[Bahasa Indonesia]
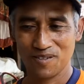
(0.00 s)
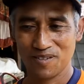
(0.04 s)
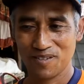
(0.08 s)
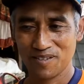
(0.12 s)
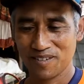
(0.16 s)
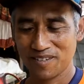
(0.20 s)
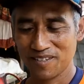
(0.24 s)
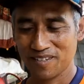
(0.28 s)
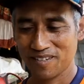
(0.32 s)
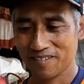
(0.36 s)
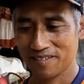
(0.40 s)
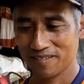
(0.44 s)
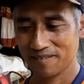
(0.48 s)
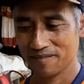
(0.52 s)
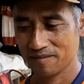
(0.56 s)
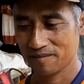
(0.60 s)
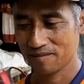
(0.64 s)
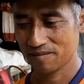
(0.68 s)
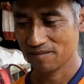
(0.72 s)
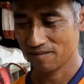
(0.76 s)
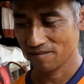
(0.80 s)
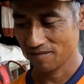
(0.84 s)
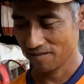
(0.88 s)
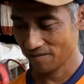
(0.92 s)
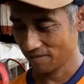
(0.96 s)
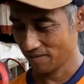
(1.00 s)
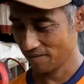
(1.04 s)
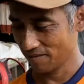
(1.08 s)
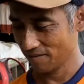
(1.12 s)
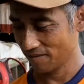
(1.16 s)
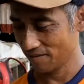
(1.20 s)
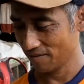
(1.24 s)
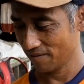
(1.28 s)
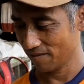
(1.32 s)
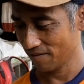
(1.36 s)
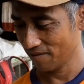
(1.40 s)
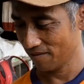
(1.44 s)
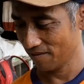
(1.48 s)
Terus ini sih memang sengaja
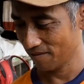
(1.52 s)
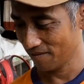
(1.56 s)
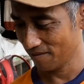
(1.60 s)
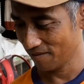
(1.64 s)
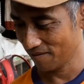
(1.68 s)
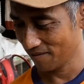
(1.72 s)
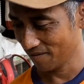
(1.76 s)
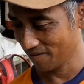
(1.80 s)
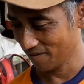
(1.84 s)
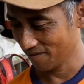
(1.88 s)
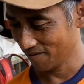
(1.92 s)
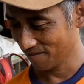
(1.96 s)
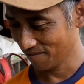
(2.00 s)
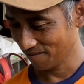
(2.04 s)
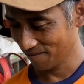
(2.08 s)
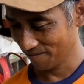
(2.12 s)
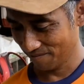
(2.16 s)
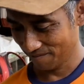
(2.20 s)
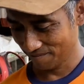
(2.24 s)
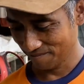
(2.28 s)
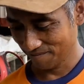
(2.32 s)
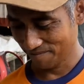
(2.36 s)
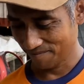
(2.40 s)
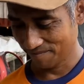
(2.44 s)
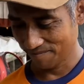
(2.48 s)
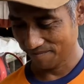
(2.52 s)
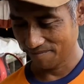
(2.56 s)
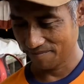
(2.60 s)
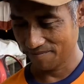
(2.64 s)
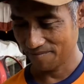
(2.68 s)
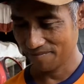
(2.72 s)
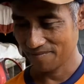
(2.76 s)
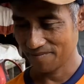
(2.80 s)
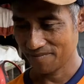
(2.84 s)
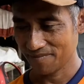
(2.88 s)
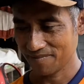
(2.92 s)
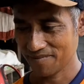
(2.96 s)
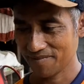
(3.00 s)
dibawa pulang atau memang nggak laku di
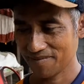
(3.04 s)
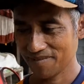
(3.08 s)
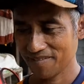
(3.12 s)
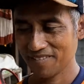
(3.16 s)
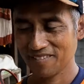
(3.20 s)
sawah?